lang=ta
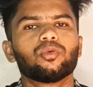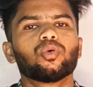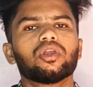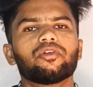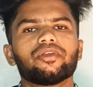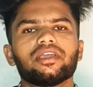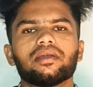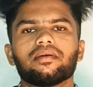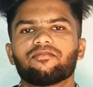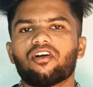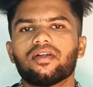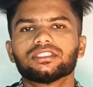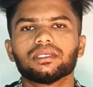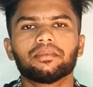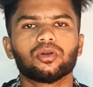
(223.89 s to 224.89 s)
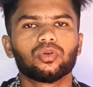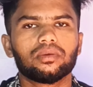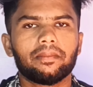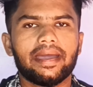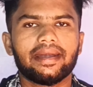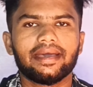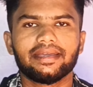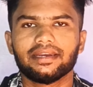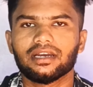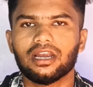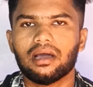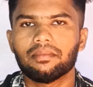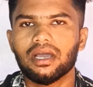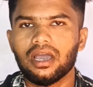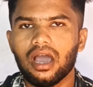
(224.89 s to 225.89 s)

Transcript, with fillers: உங்களுடைய வாட்ஸ்அப் அக்கௌண்ட் பேடாக இருக்கலாம்